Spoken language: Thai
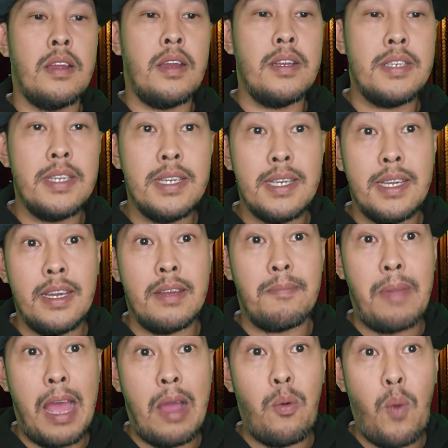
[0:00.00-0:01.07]
ก็จึงเกิด
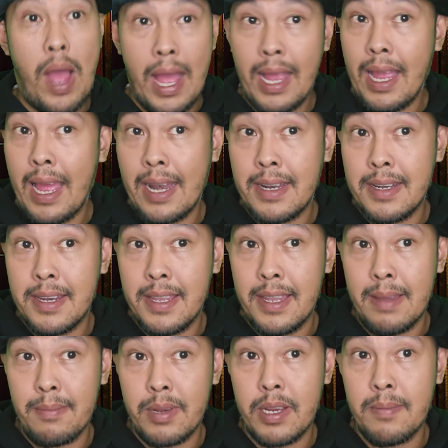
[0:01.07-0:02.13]
ภาวะคันเทีย
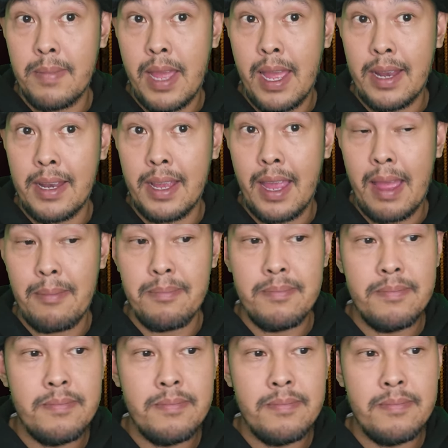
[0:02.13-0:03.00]
มขึ้นมานะครับ